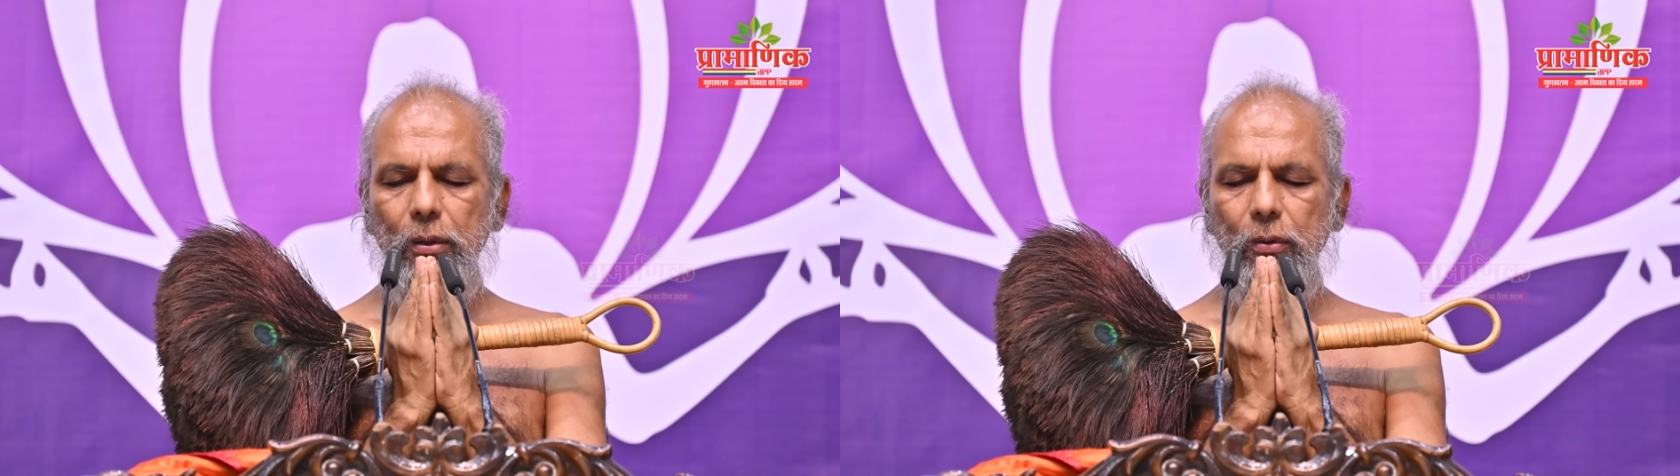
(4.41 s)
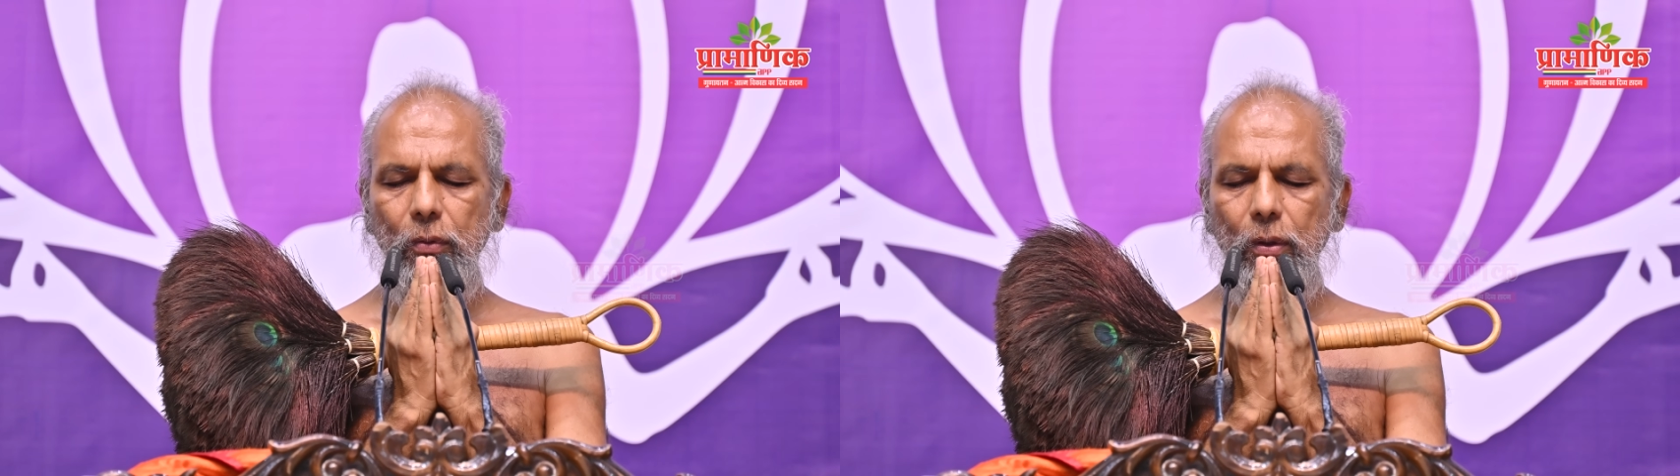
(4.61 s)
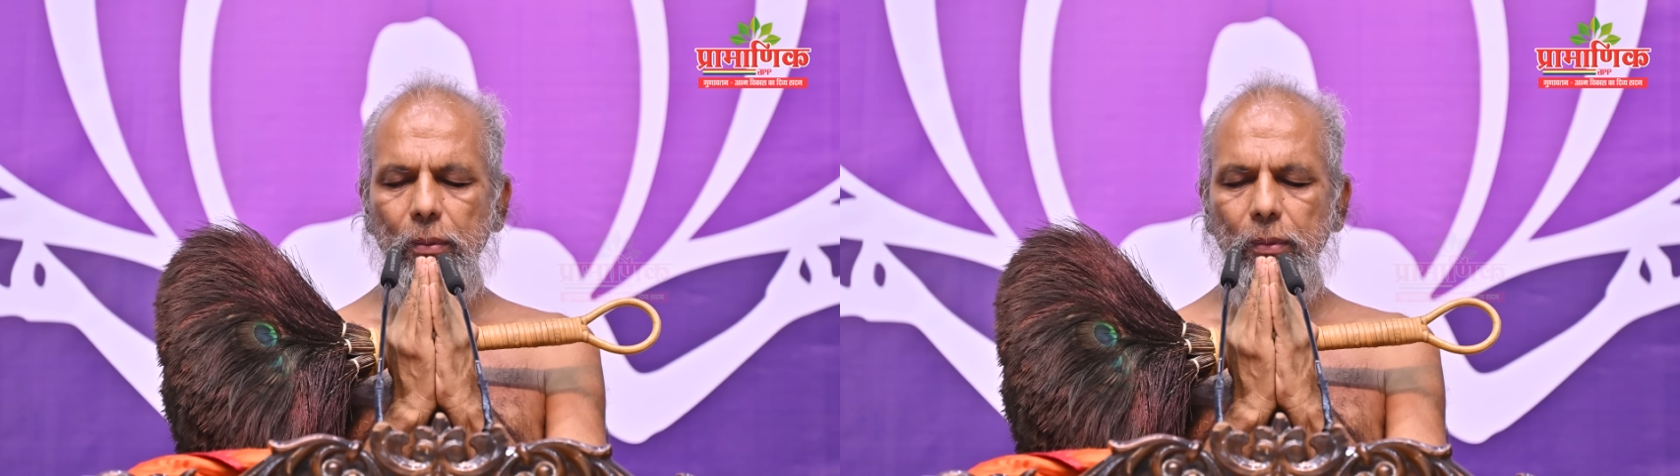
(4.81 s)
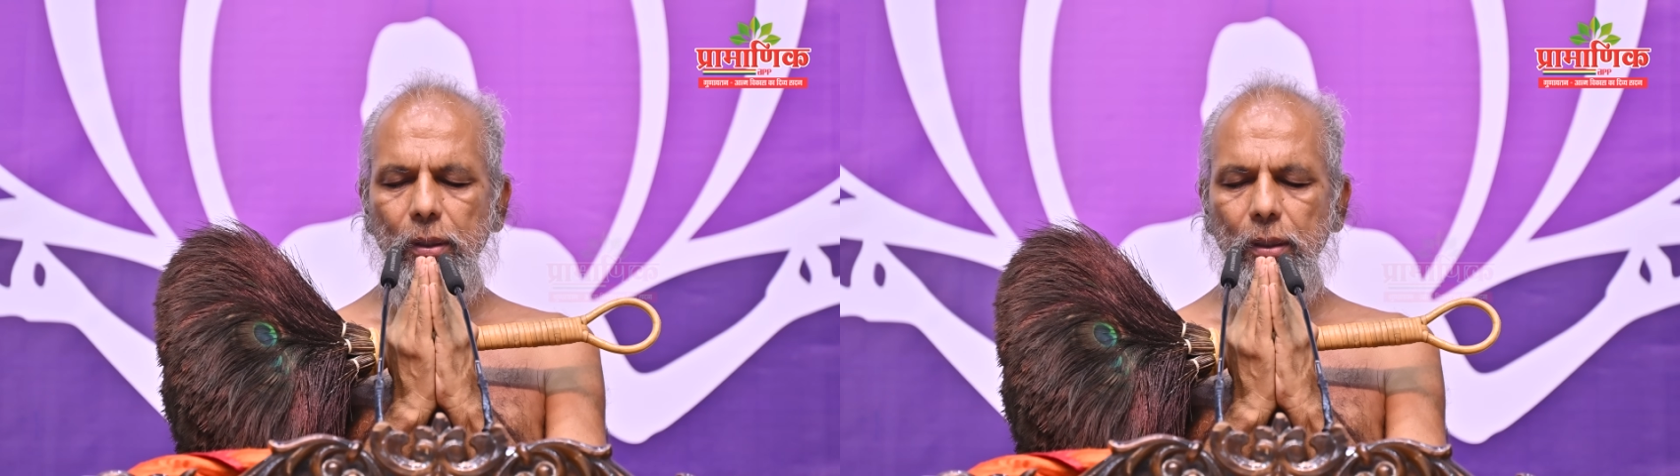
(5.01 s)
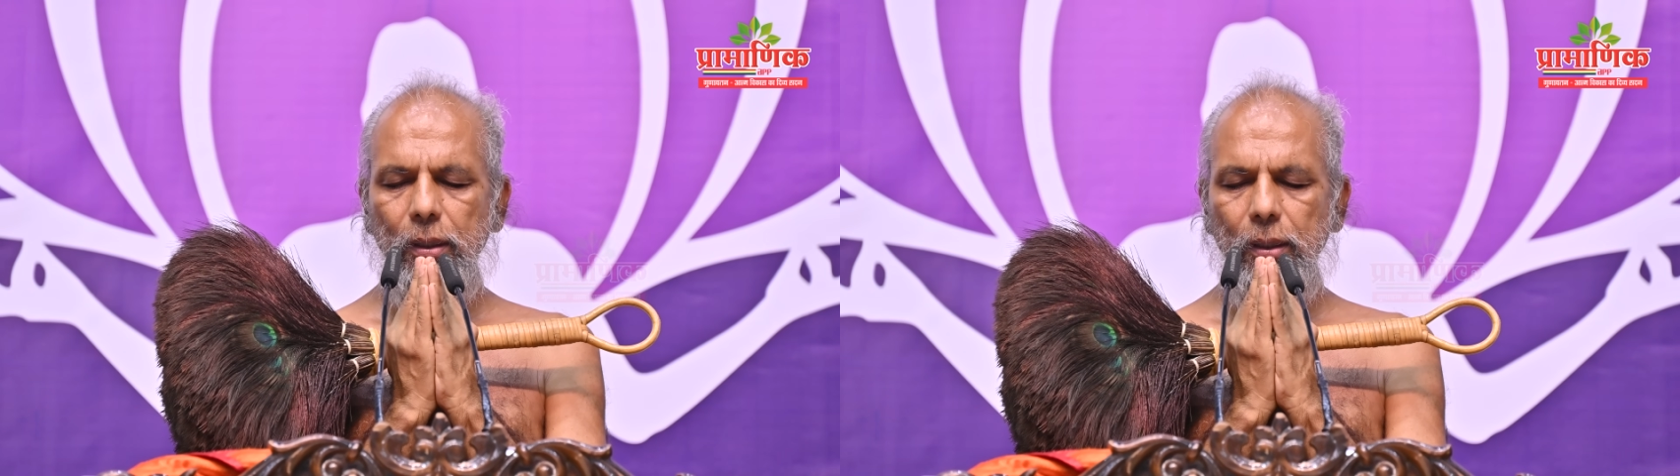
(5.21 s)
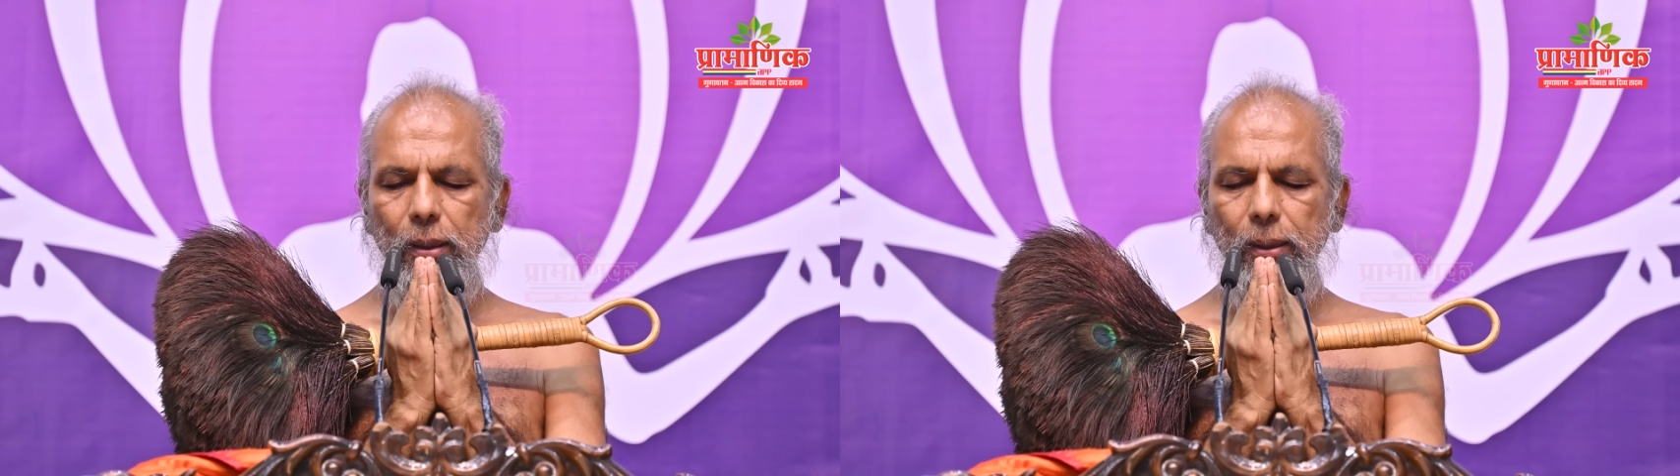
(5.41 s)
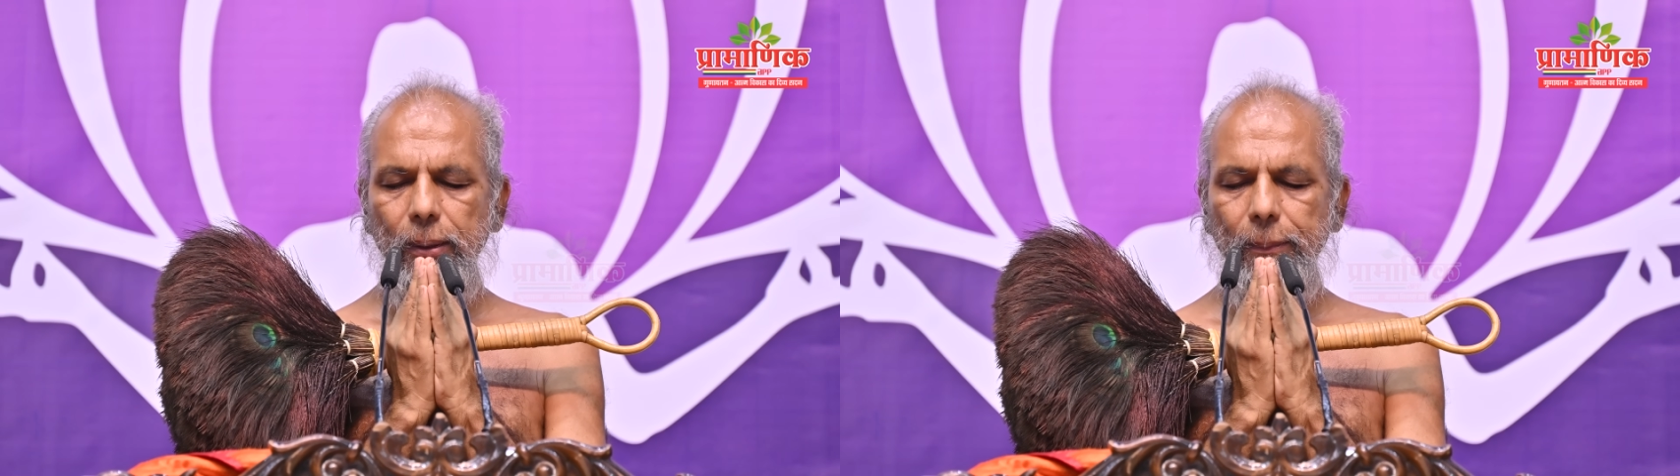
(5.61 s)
स्वामी की